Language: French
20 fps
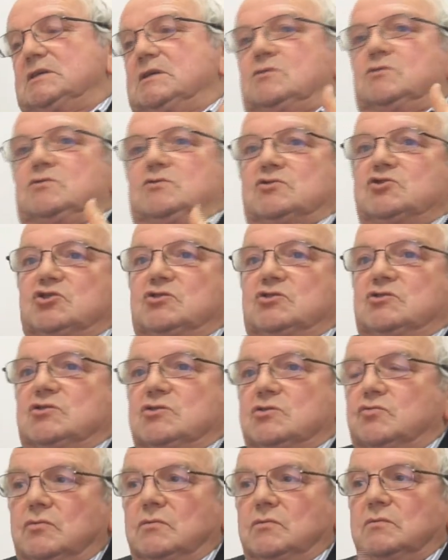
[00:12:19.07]
que
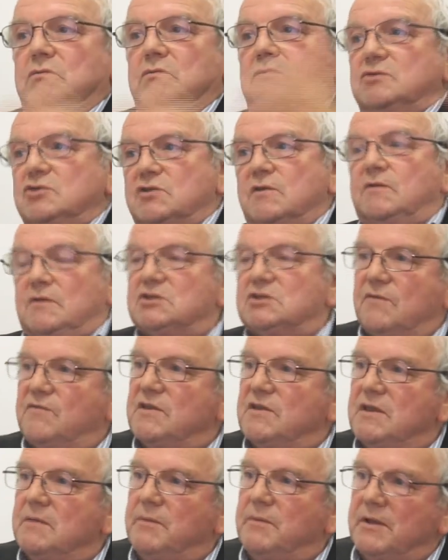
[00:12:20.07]
j'ai fait
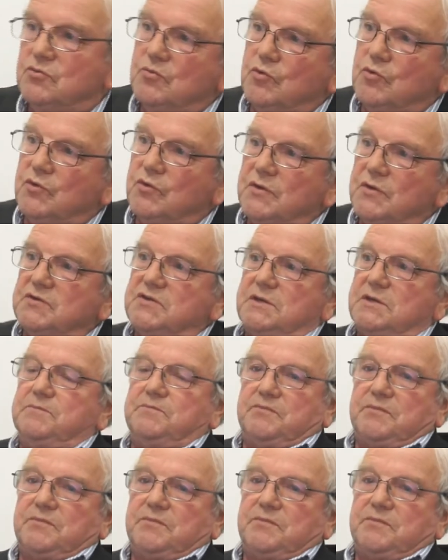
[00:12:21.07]
des peintres du monde entier.